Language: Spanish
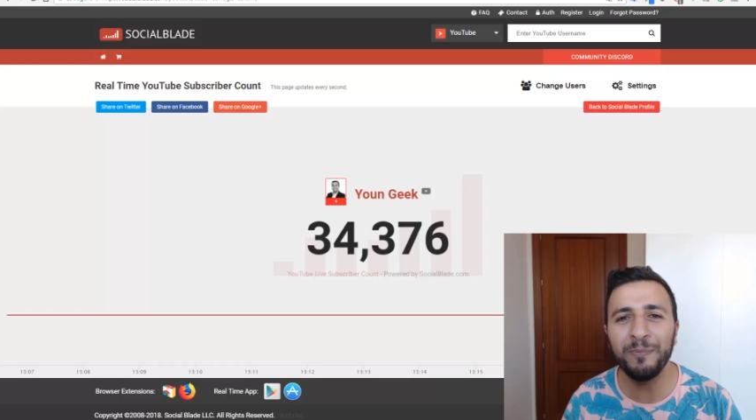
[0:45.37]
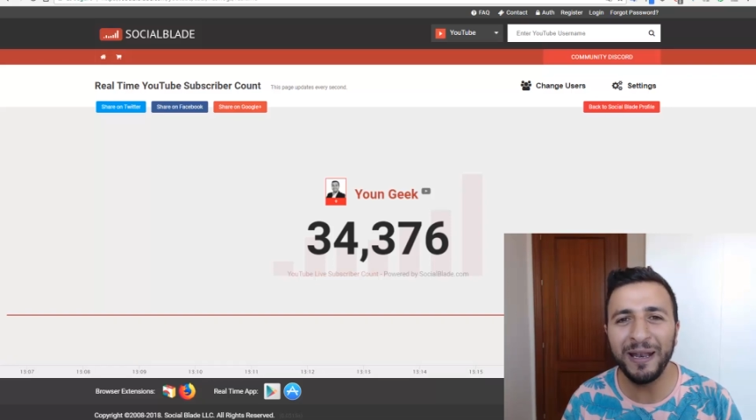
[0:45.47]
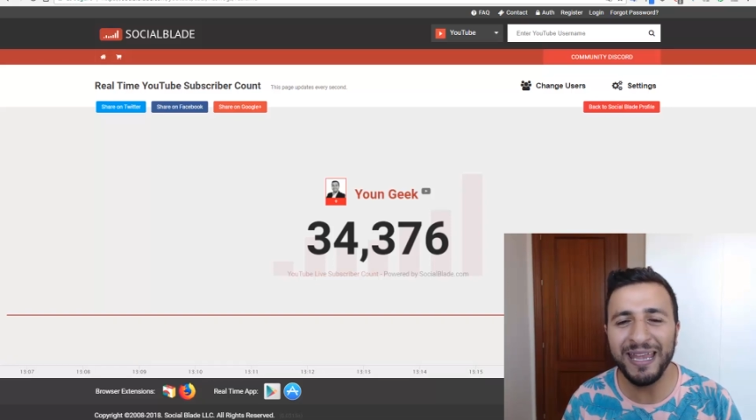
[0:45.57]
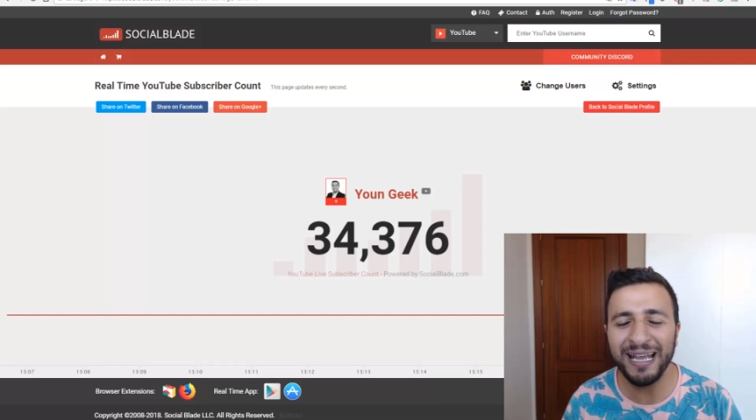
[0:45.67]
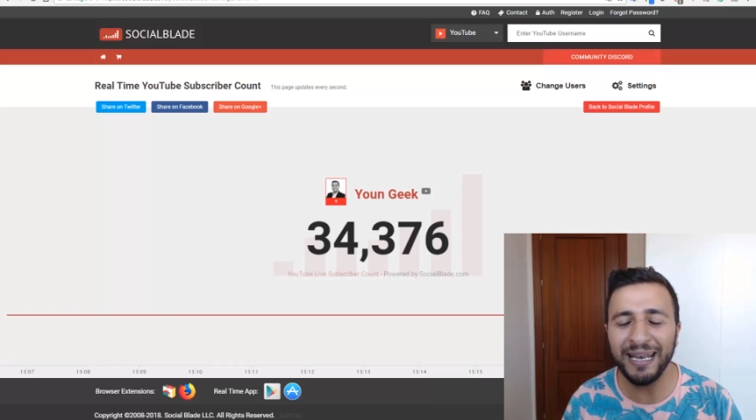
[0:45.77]

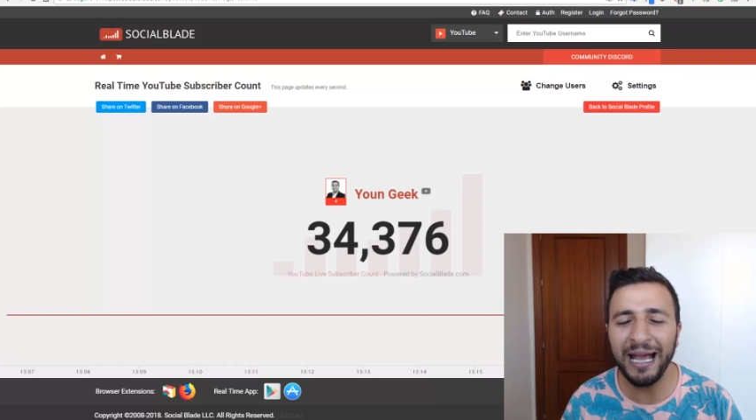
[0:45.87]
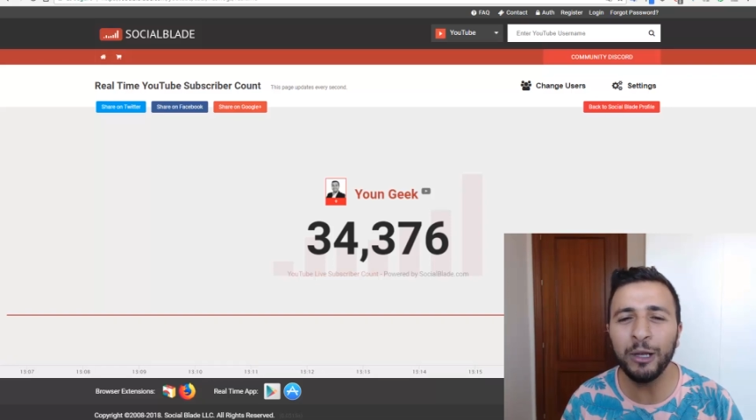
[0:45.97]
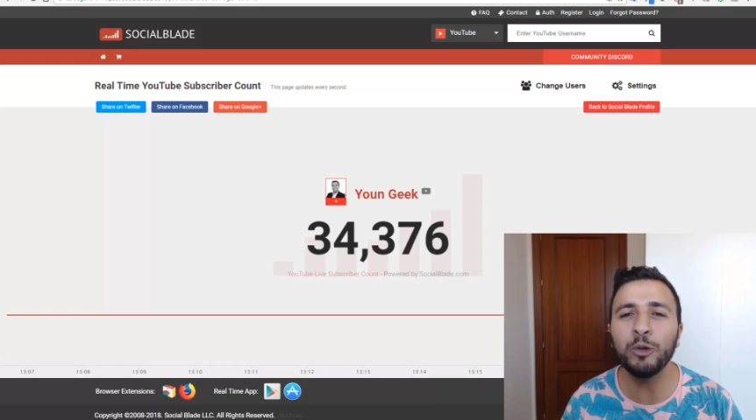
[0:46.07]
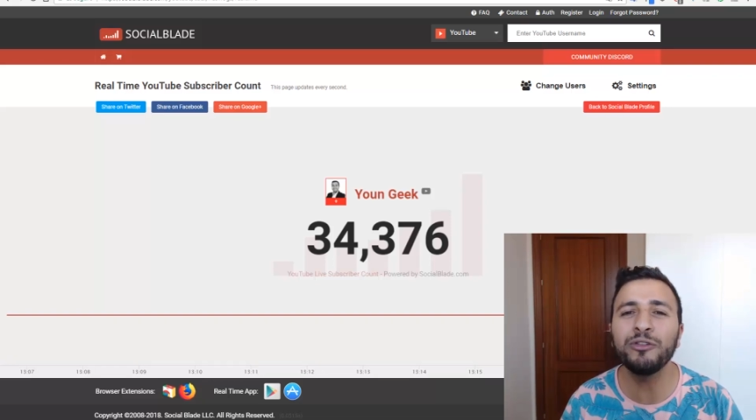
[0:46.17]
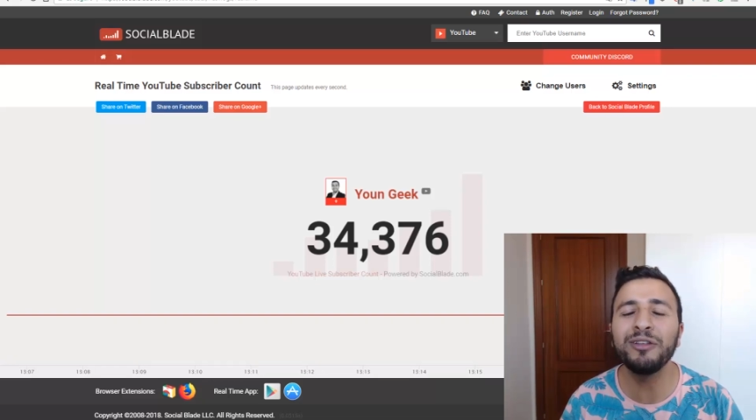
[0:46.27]
para llegar
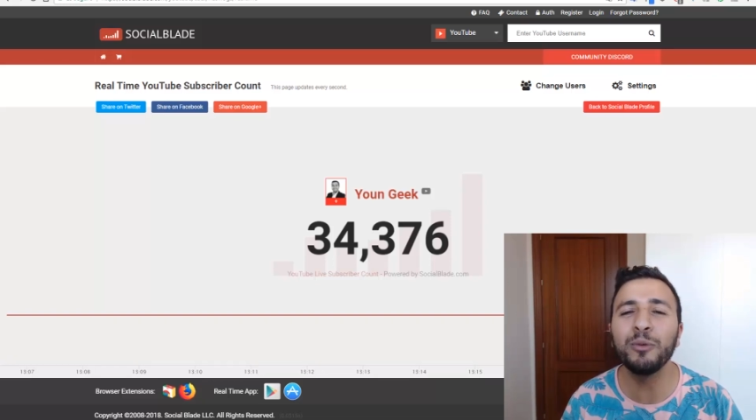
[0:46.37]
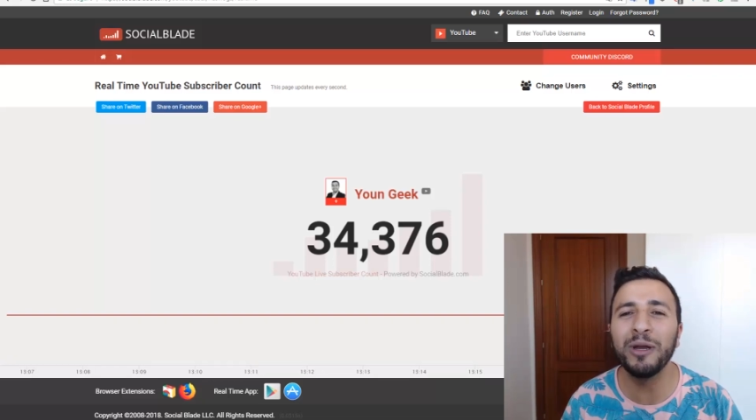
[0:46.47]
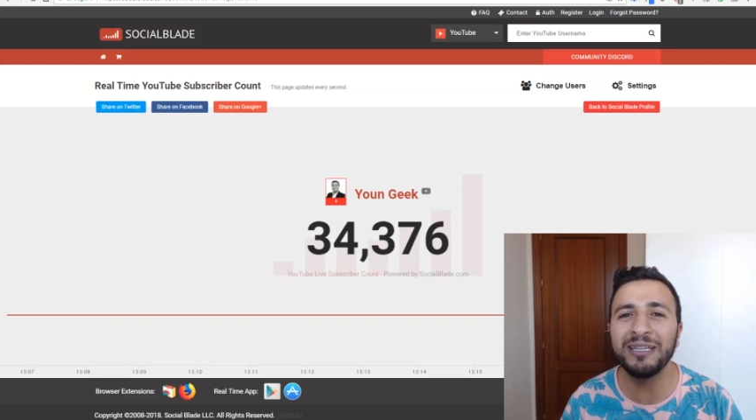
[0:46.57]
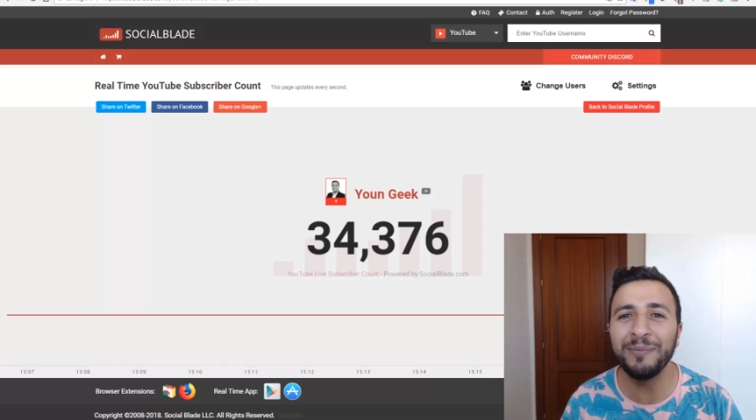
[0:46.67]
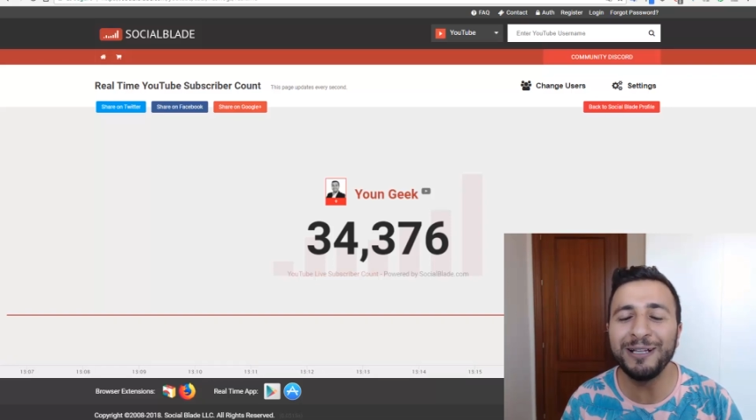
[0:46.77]
a los
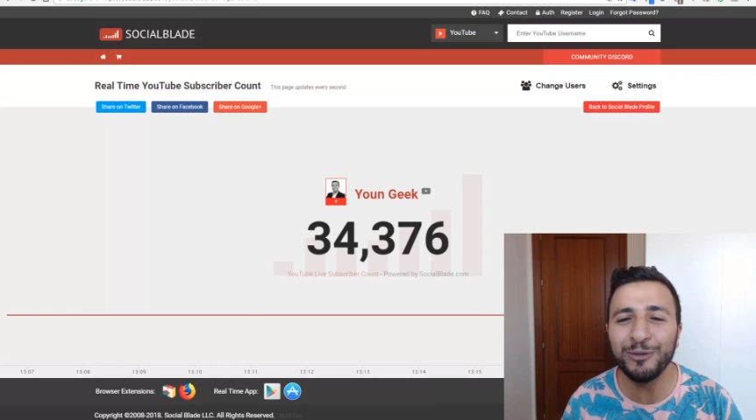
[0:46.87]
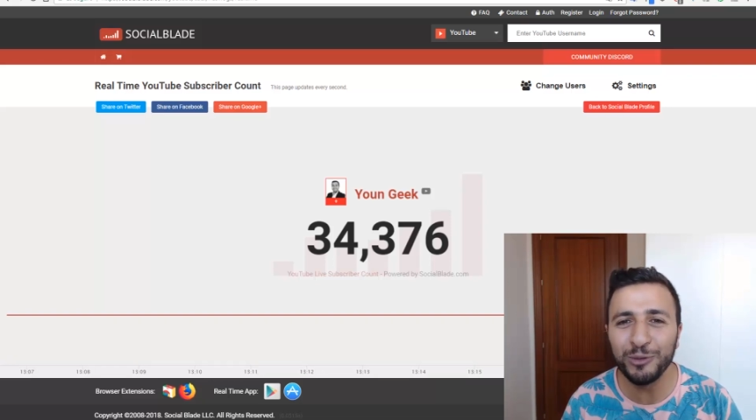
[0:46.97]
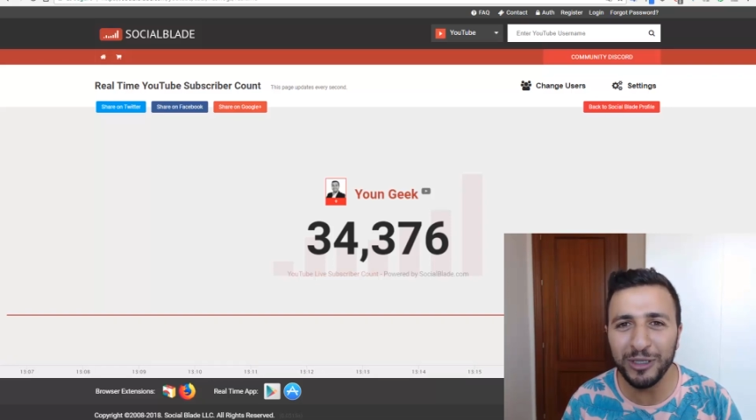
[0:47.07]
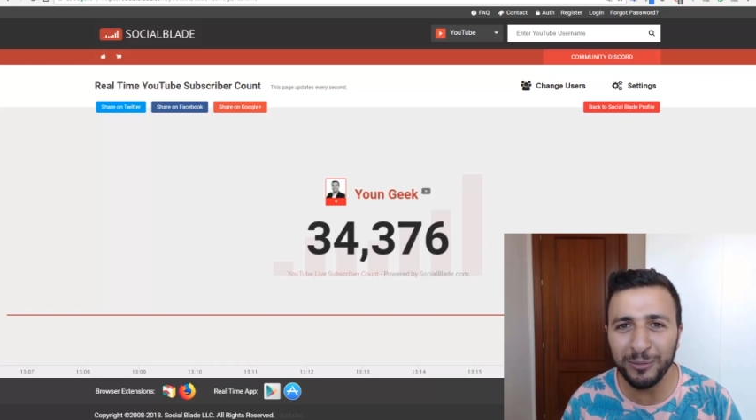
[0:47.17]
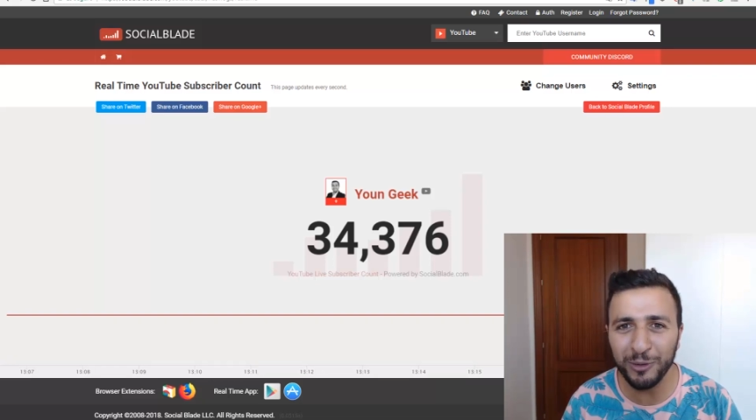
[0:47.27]
50.000
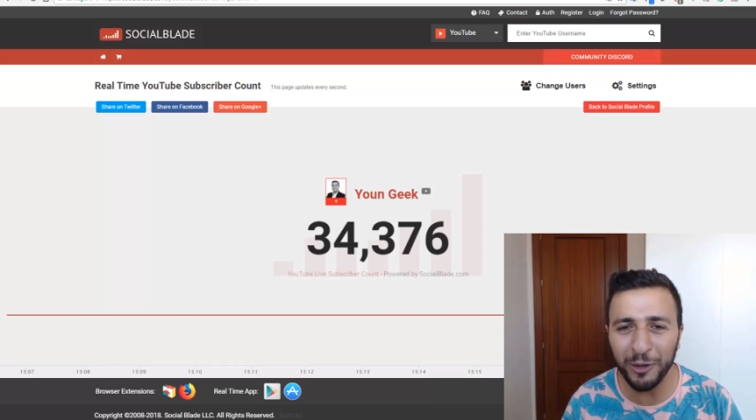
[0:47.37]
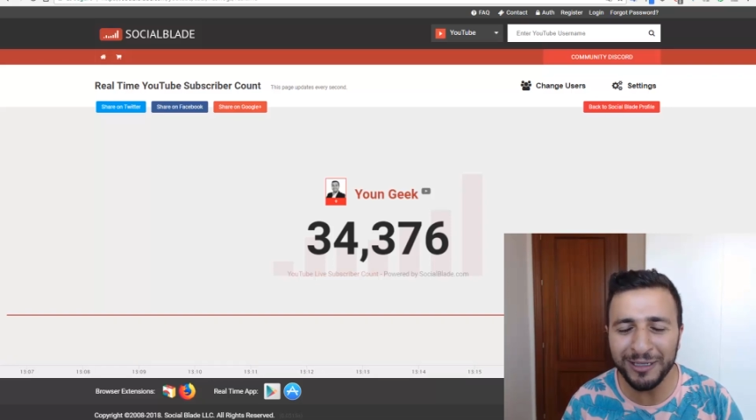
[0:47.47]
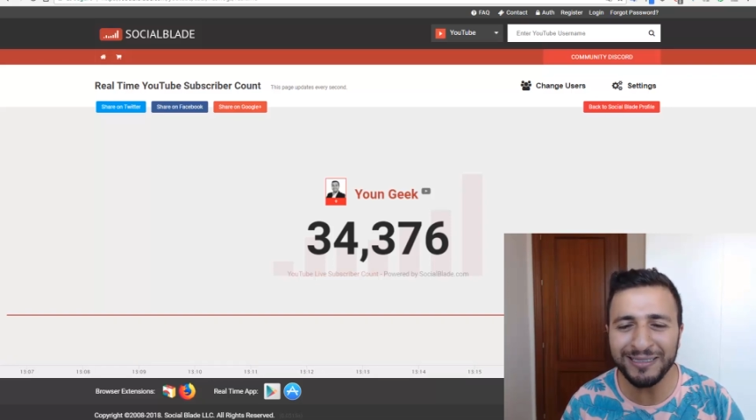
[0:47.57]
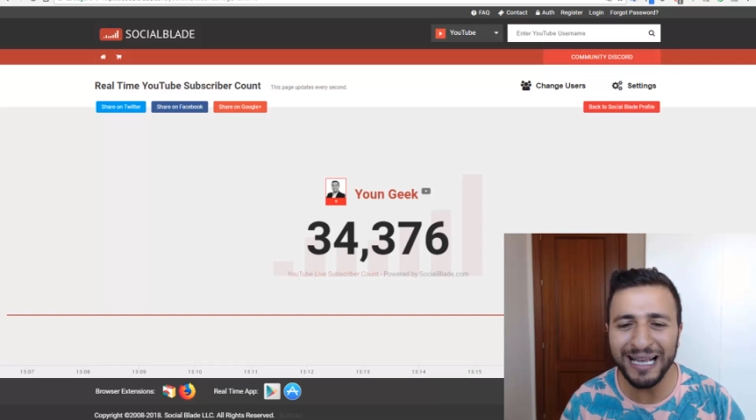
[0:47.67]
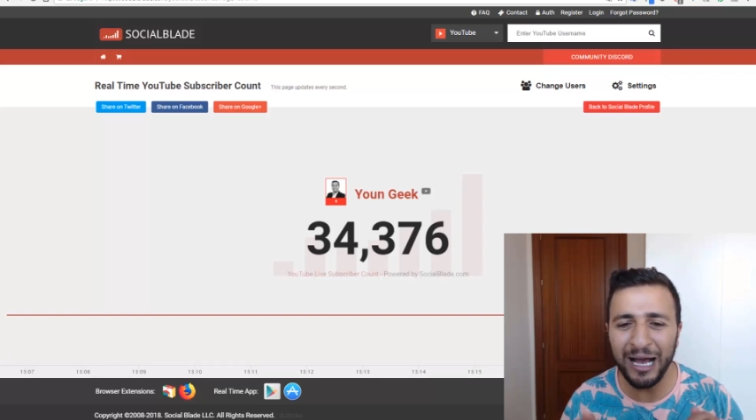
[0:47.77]
suscriptores.